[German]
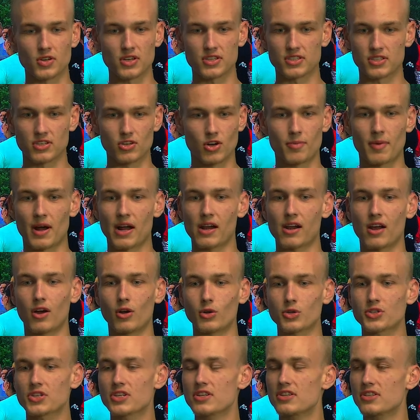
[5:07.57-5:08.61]
dass die normal
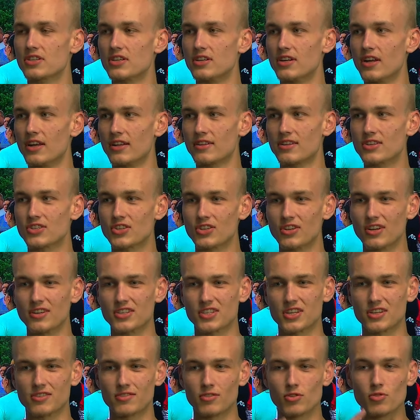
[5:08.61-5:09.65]
ausgesehen hätte, sondern
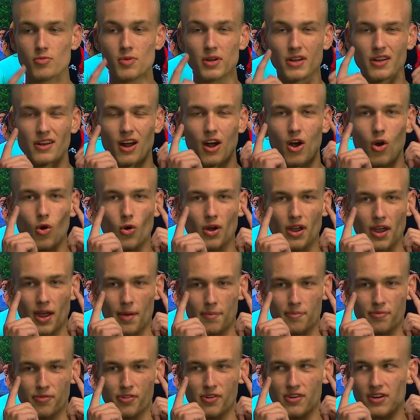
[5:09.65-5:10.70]
sie hat über den
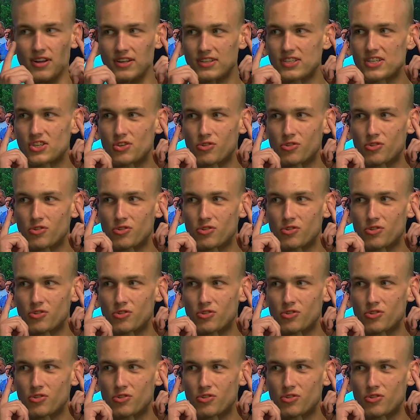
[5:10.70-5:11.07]
Augäpfeln hat sie